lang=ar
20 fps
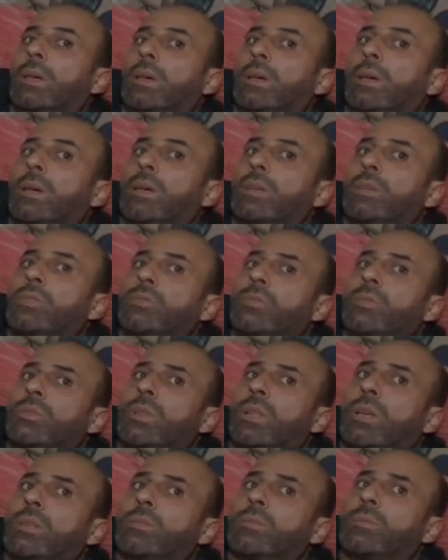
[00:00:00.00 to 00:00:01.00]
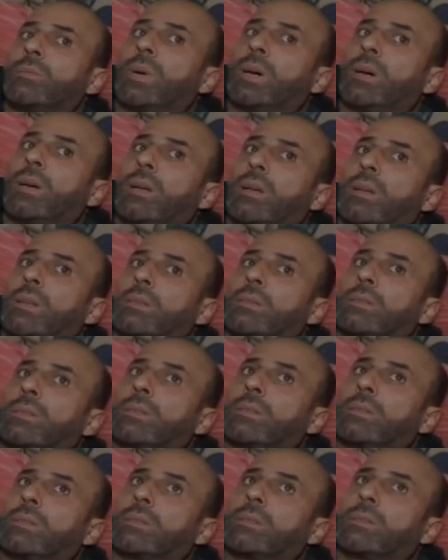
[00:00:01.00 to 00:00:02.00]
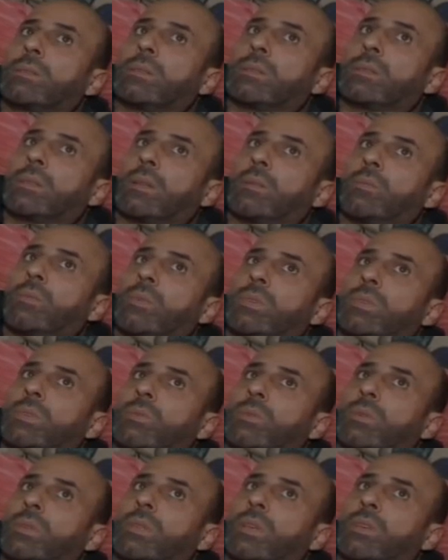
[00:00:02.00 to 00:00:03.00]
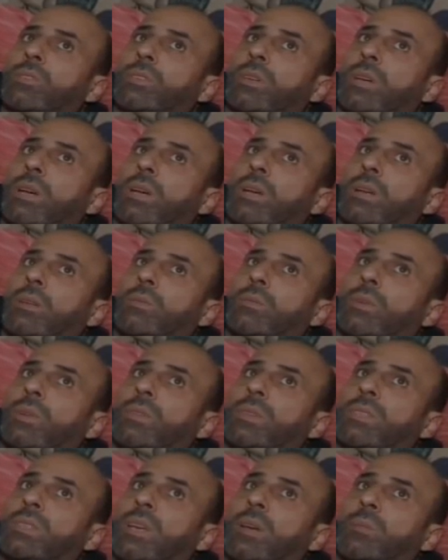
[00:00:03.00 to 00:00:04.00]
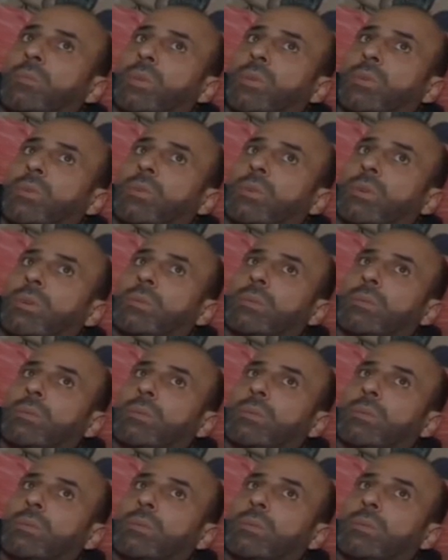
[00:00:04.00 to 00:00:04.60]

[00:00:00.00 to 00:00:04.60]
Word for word: آه، اجوا الاطباء طلبوا لي صوره اشعه انه نفسي عم بيروح